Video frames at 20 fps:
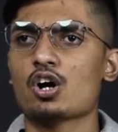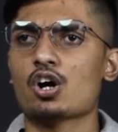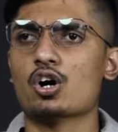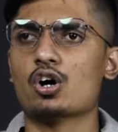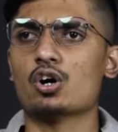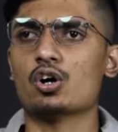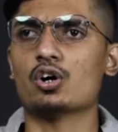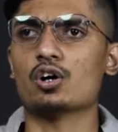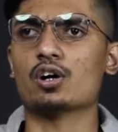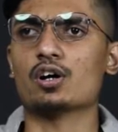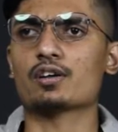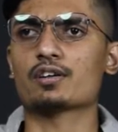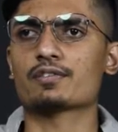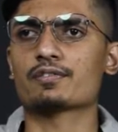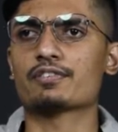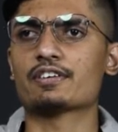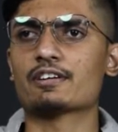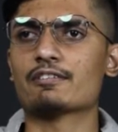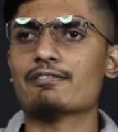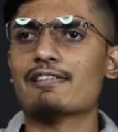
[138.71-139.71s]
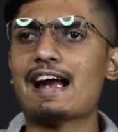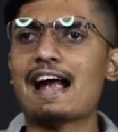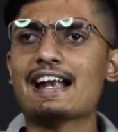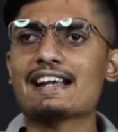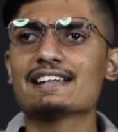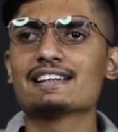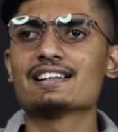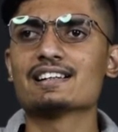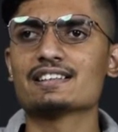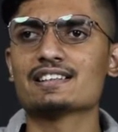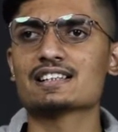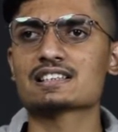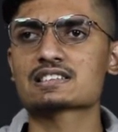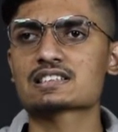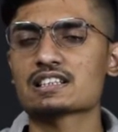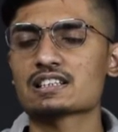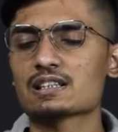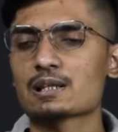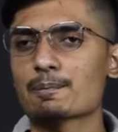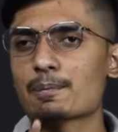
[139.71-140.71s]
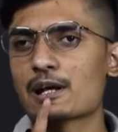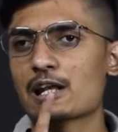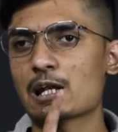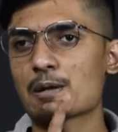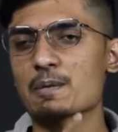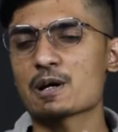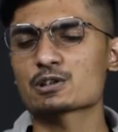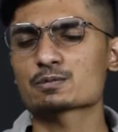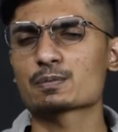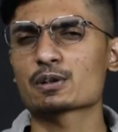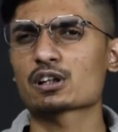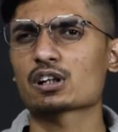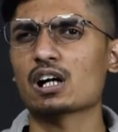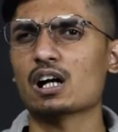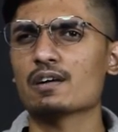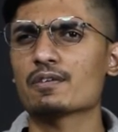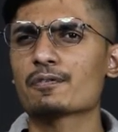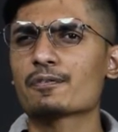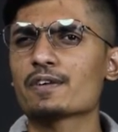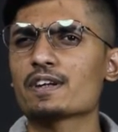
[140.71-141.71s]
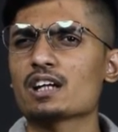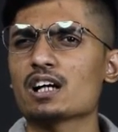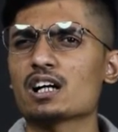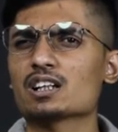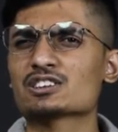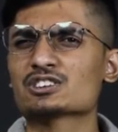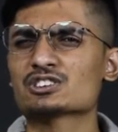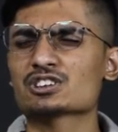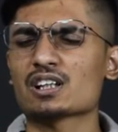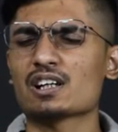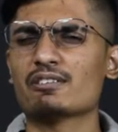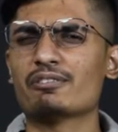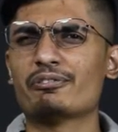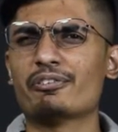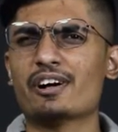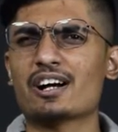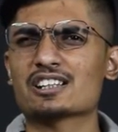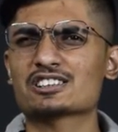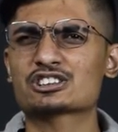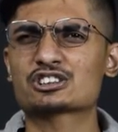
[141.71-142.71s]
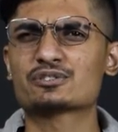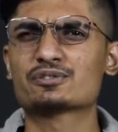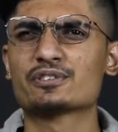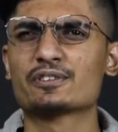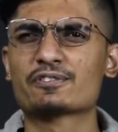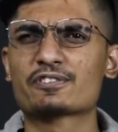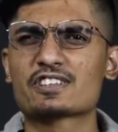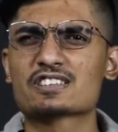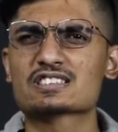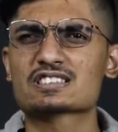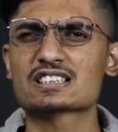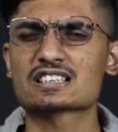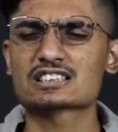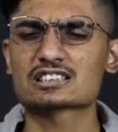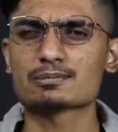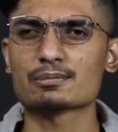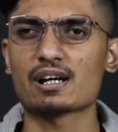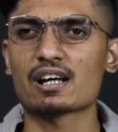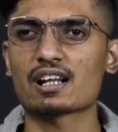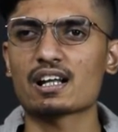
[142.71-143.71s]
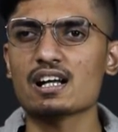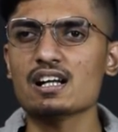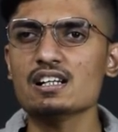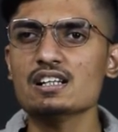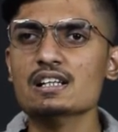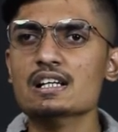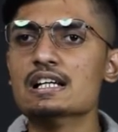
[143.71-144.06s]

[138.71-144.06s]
और फिर वैन डर डसन ने पहले मैच में काफ़ी अच्छा फास्ट 56 मारा